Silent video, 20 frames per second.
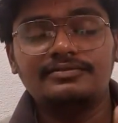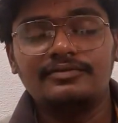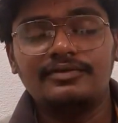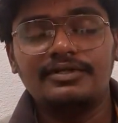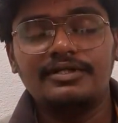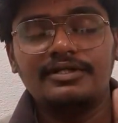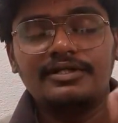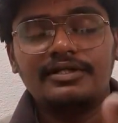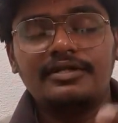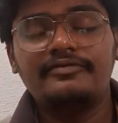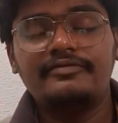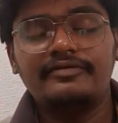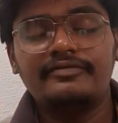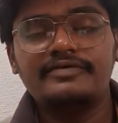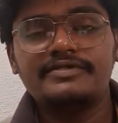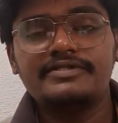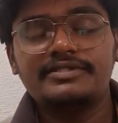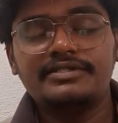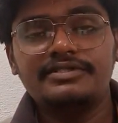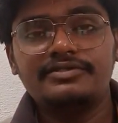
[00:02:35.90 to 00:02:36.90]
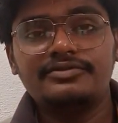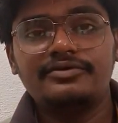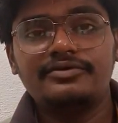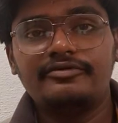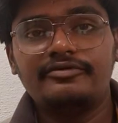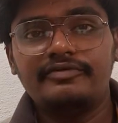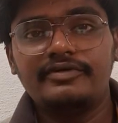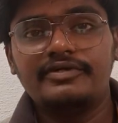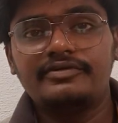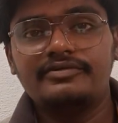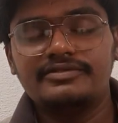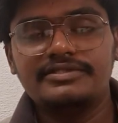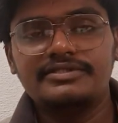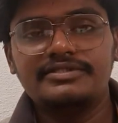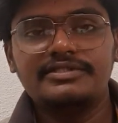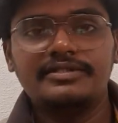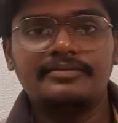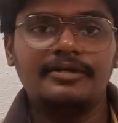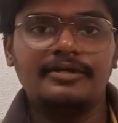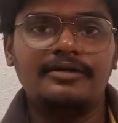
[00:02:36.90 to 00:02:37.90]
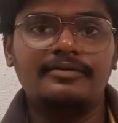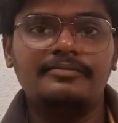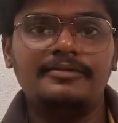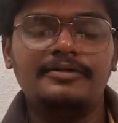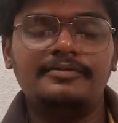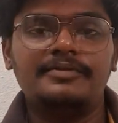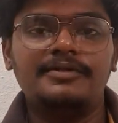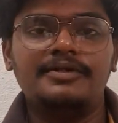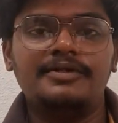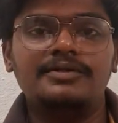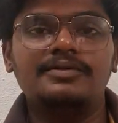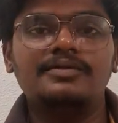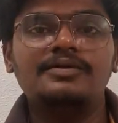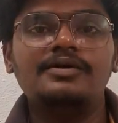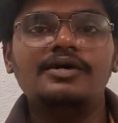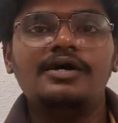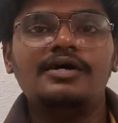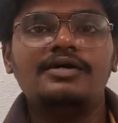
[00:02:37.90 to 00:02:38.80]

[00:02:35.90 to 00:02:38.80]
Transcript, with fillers: ஒன் அண்ட் ஆஃப் ஹவர்ஸில் இந்த டுவெண்ட்டி ஃபைவ் கொஸ்டின்ஸ் நம்ம கம்ப்ளீட் பண்ணோம்